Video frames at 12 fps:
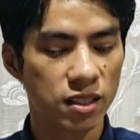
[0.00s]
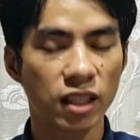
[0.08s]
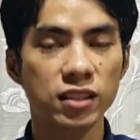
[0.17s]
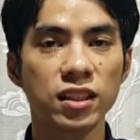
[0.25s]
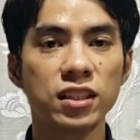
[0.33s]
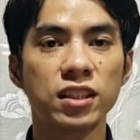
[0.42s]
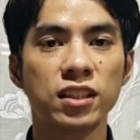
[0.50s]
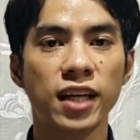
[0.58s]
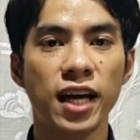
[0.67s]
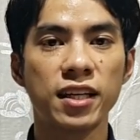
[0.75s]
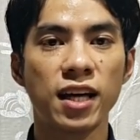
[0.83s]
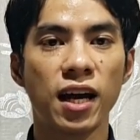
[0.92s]
chẳng như
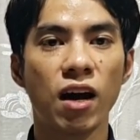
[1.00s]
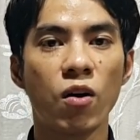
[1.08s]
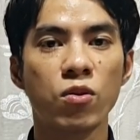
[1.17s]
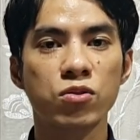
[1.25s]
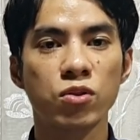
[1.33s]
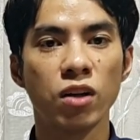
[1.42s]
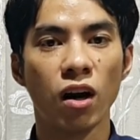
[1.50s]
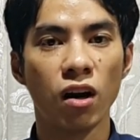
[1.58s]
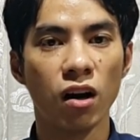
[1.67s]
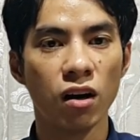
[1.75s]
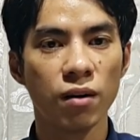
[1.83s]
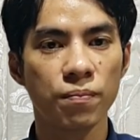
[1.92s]
ngày đại hong suy
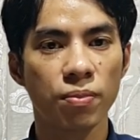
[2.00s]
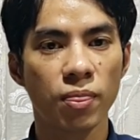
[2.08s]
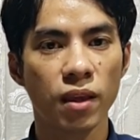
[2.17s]
lỏ